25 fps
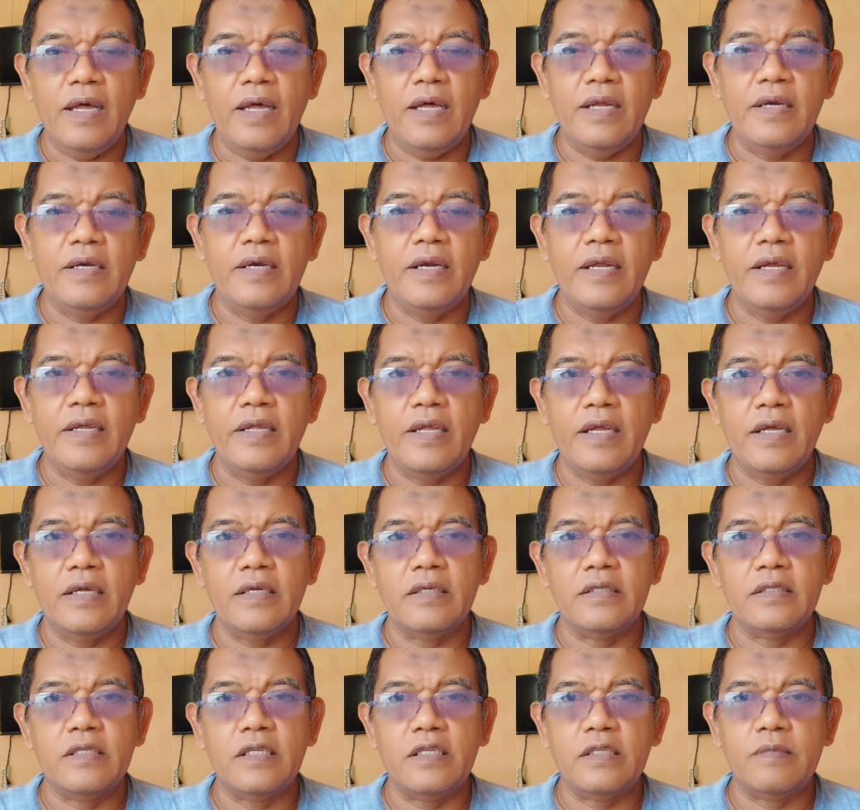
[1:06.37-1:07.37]
ada
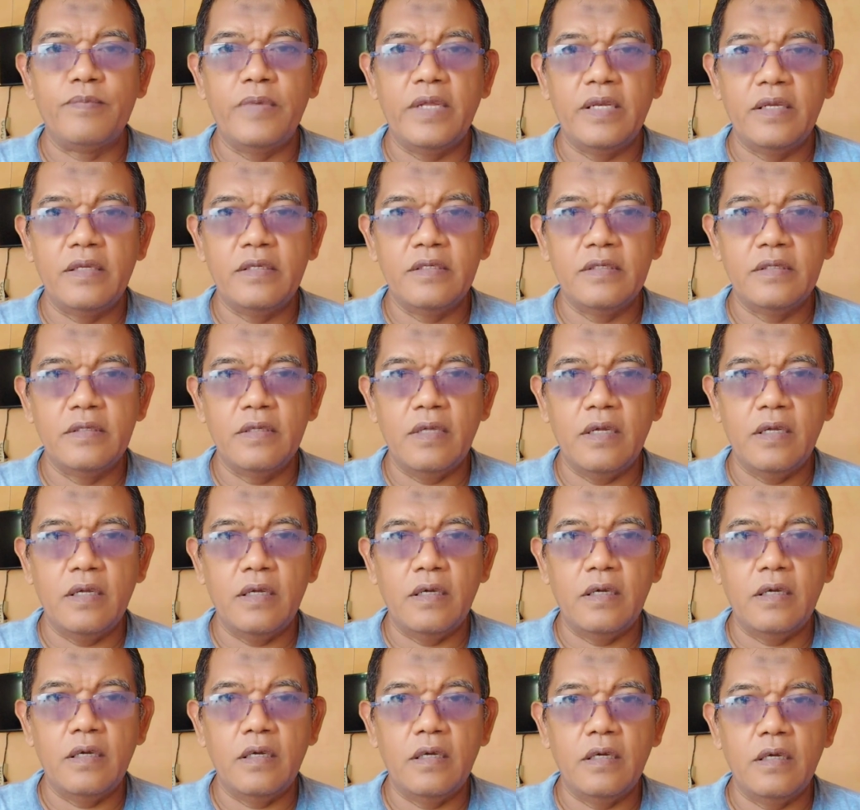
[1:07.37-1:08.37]
yang suspend
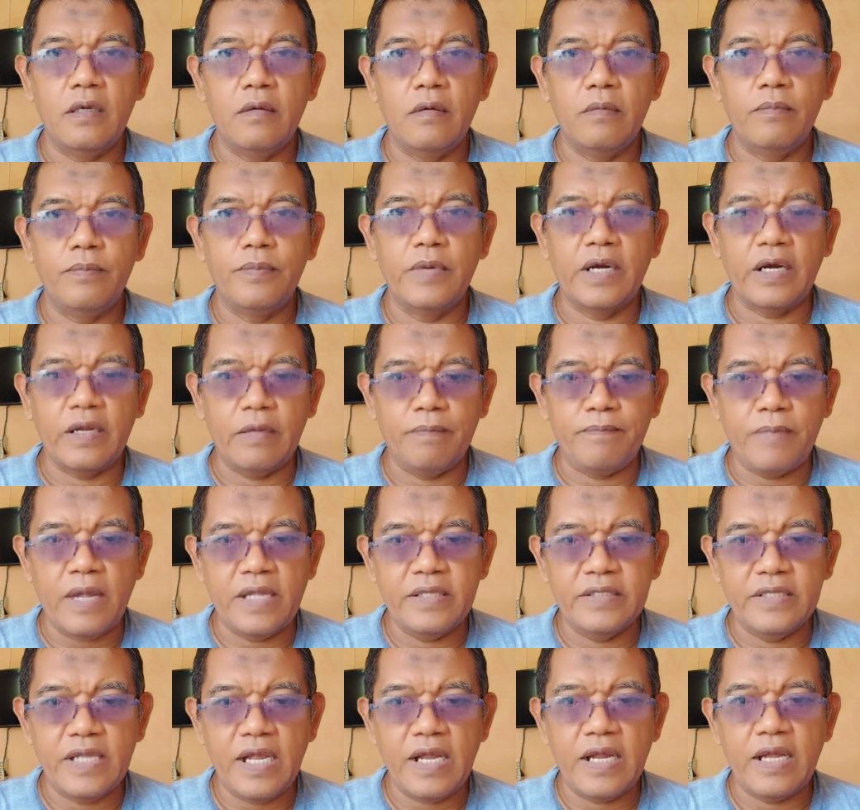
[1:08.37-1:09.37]
uh,
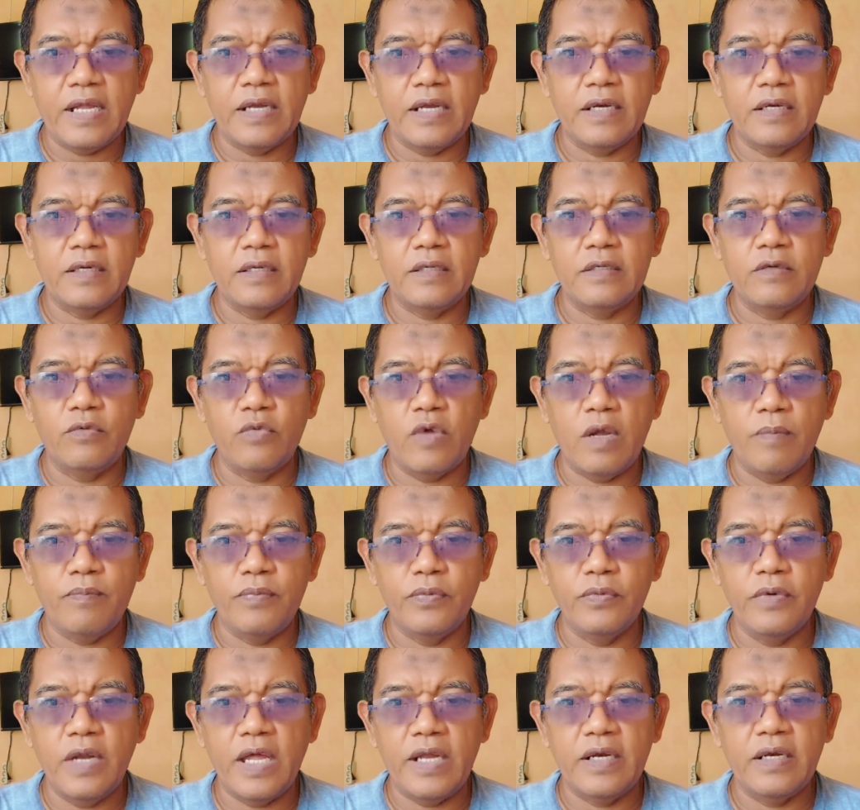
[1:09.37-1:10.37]
berkepanjangan
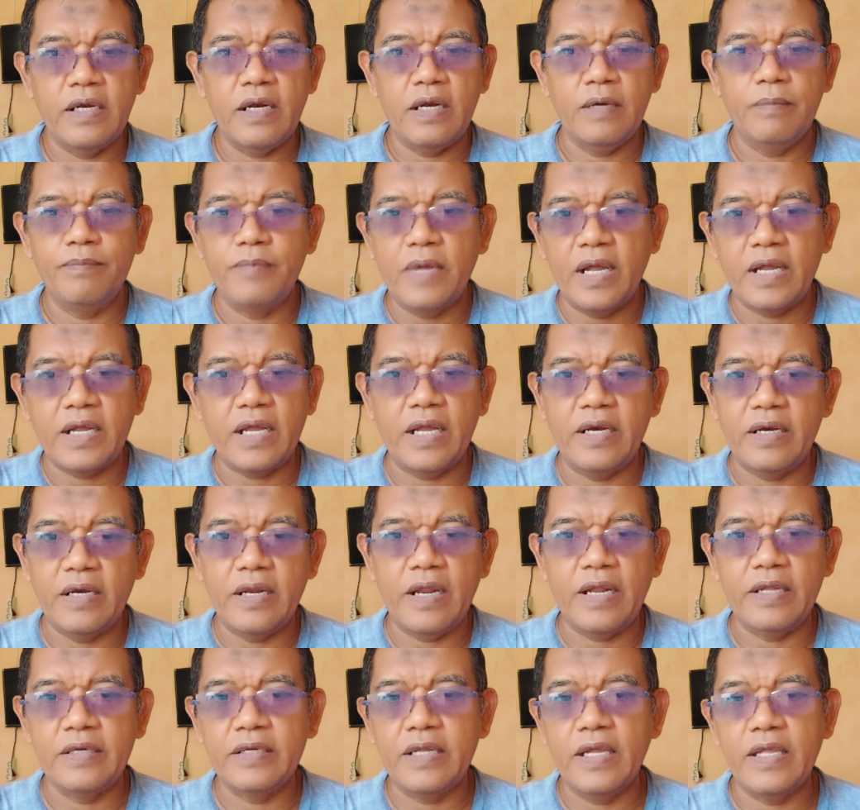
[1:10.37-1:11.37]
dua bulan, bahkan
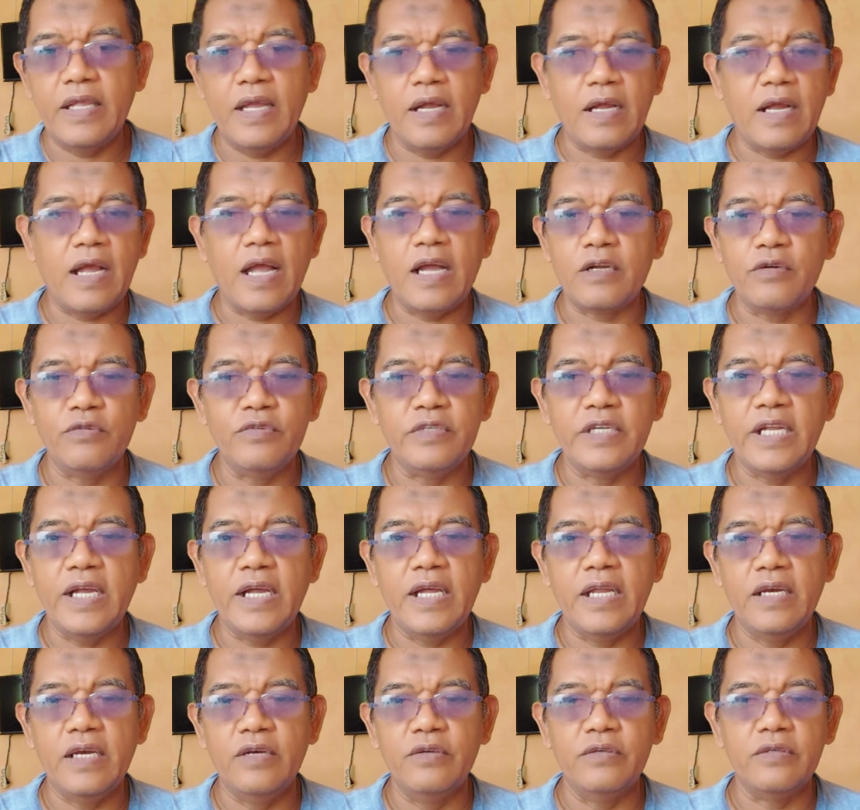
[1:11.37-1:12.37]
ada yang
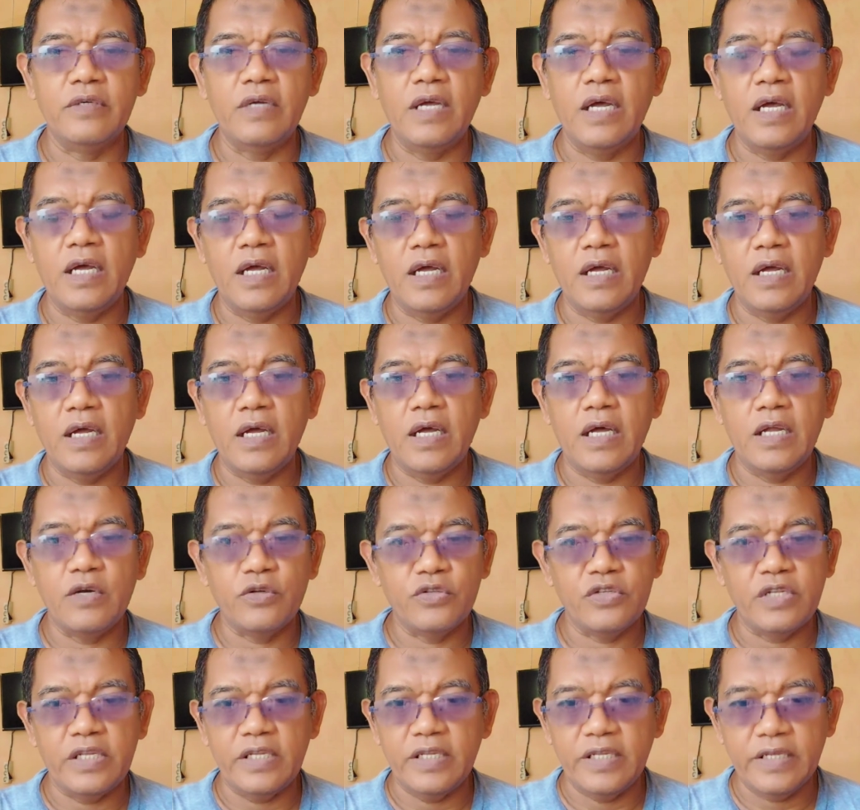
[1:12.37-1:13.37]
akunnya halu, uh,
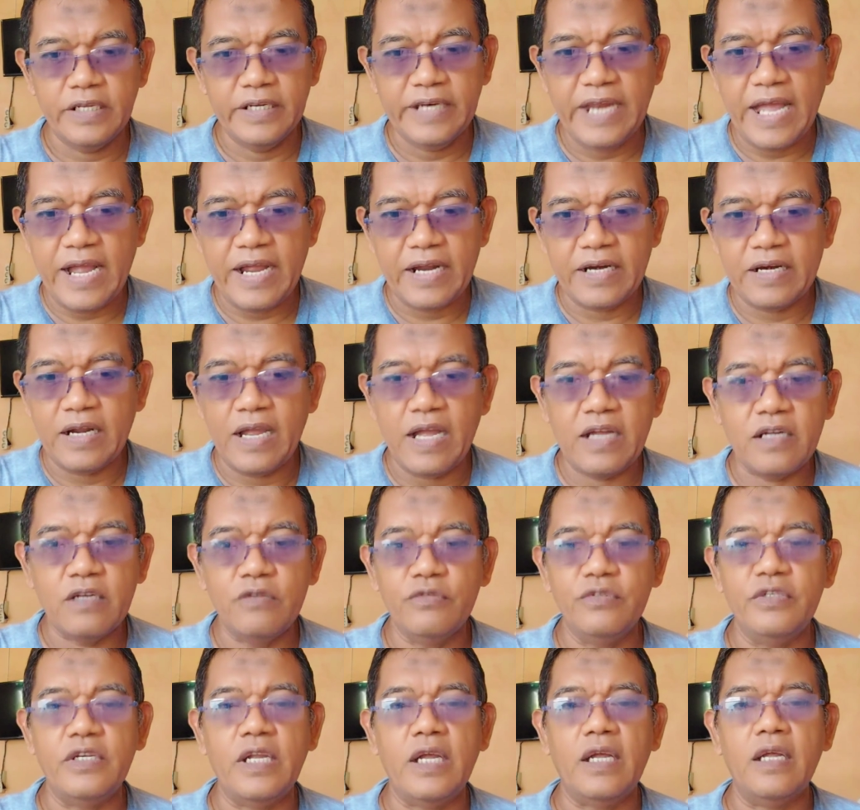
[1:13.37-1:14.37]
harus hilangan
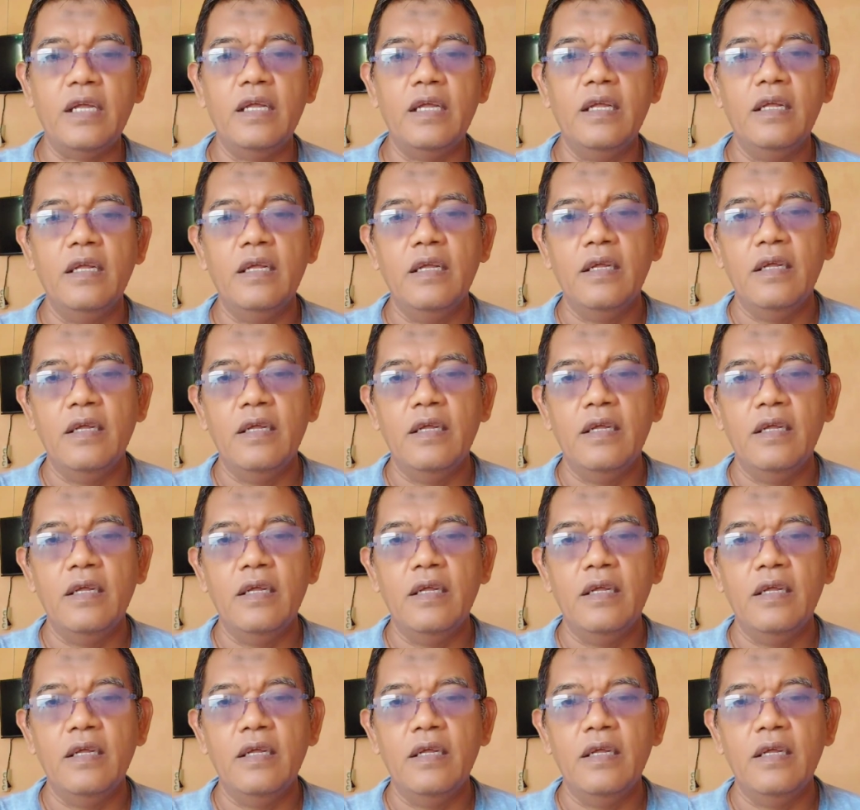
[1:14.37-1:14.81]
akunnya.